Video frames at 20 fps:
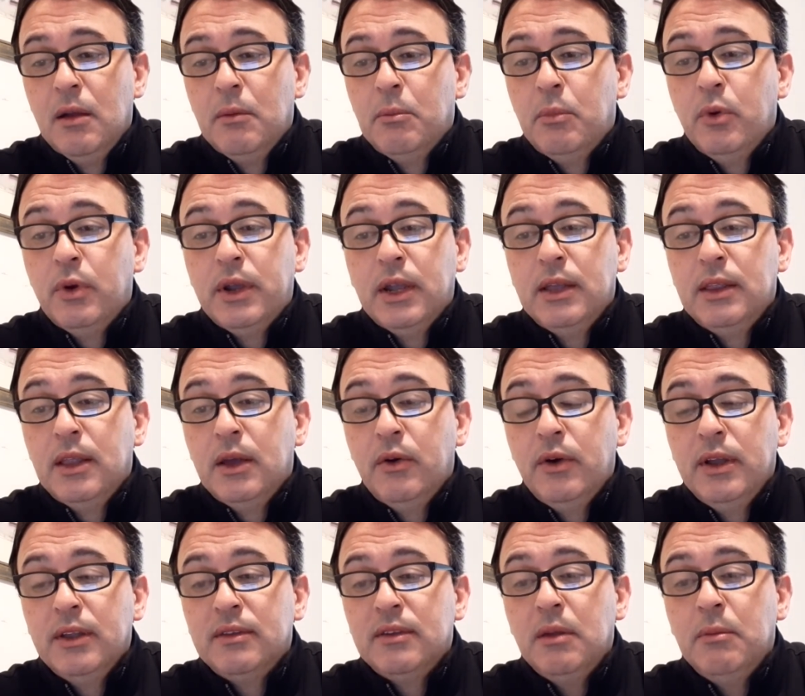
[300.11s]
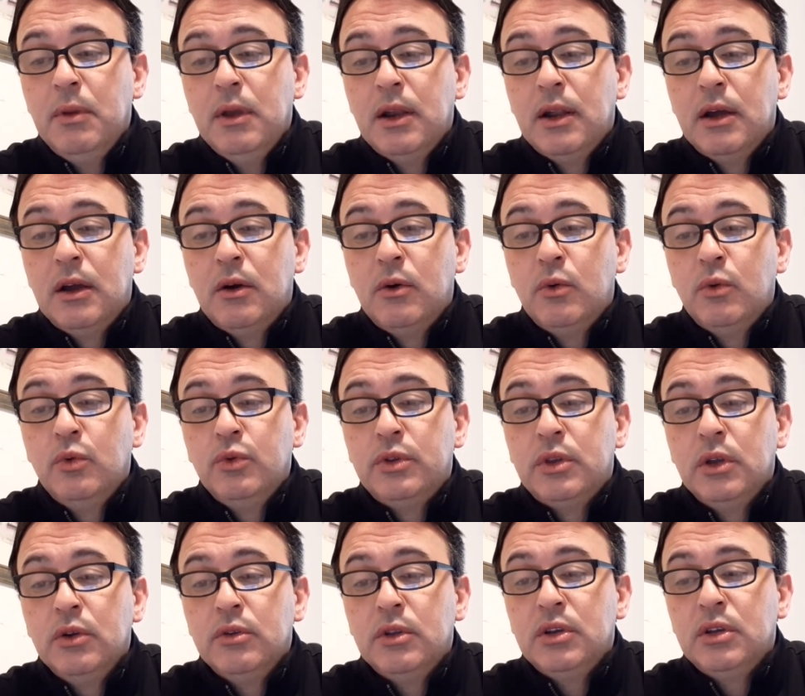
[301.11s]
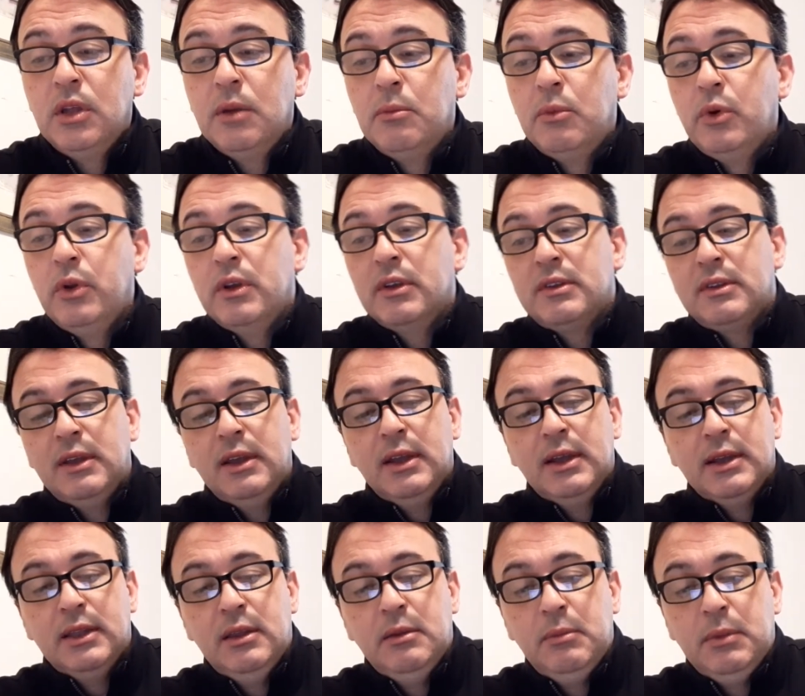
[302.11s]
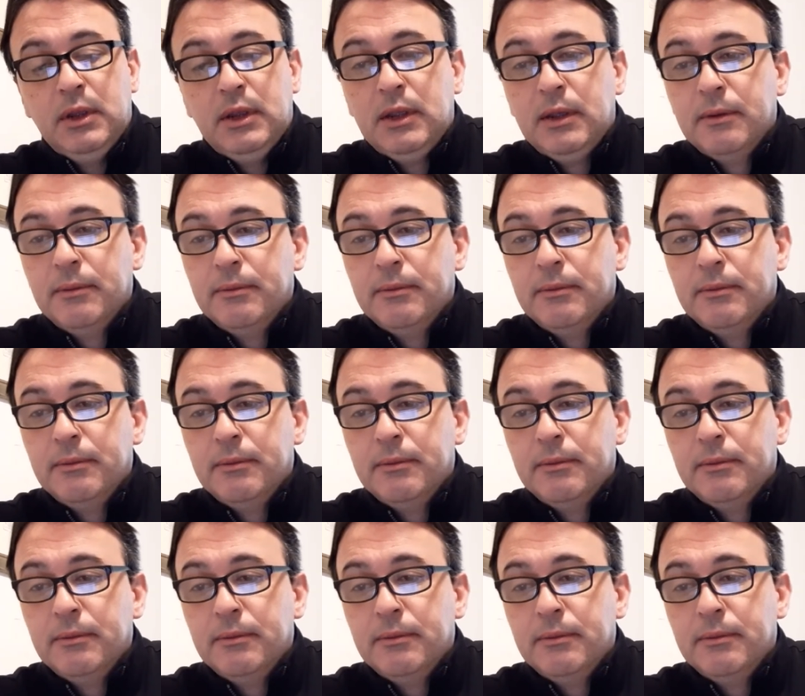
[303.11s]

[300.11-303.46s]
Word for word: porque não receberão o teu testemunho acerca de mim.